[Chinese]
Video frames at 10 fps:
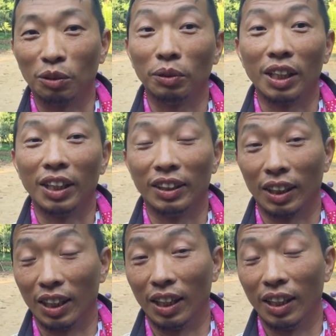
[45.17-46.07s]
出现的
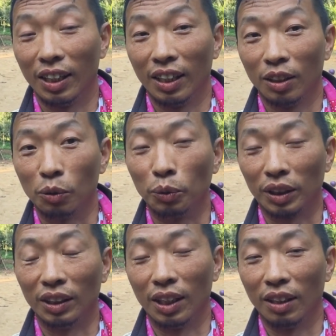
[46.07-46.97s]
这个故
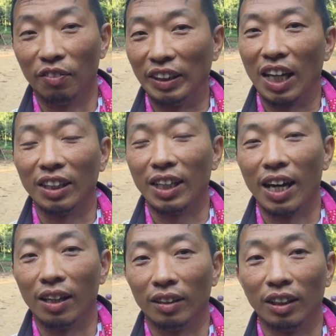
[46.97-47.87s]
事呢非常厉
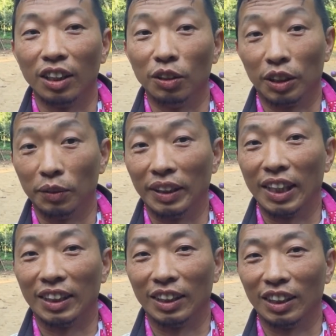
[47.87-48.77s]
害，那个有机会
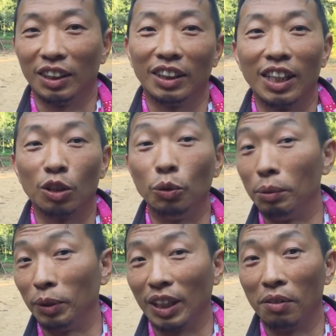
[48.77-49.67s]
再写。这个现在故
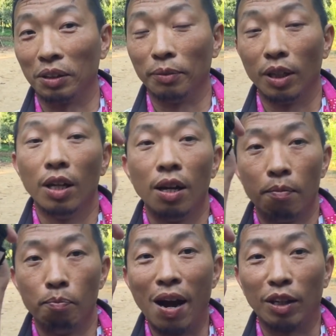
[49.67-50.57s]
意不讲，为什么？
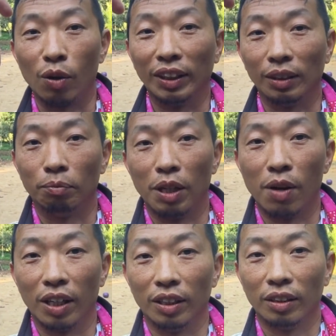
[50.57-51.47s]
卖关子。别
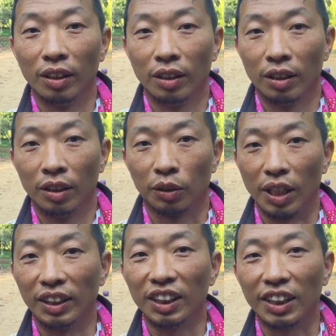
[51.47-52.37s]
忘了，
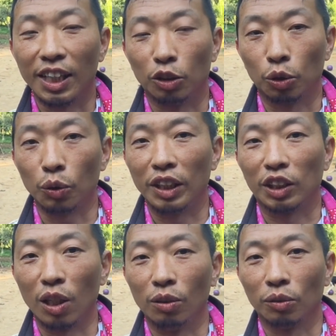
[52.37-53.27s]
全世界最
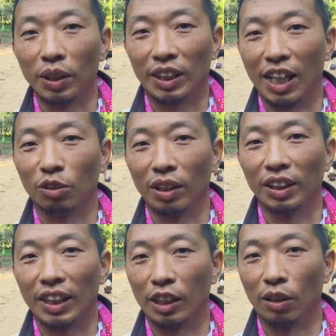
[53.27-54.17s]
重、最强壮
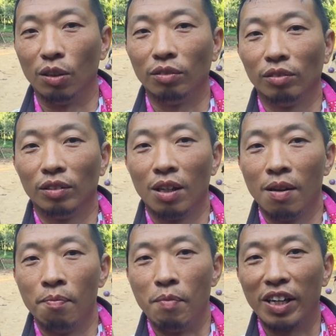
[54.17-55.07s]
的甲虫
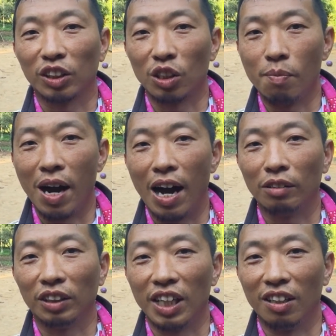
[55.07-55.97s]
m e g a s o m a
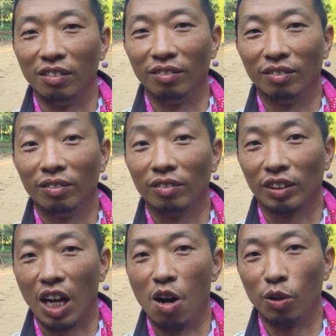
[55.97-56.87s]
acutaeon，
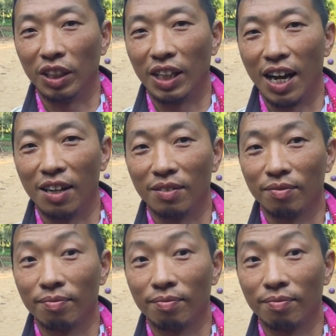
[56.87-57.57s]
超厉害。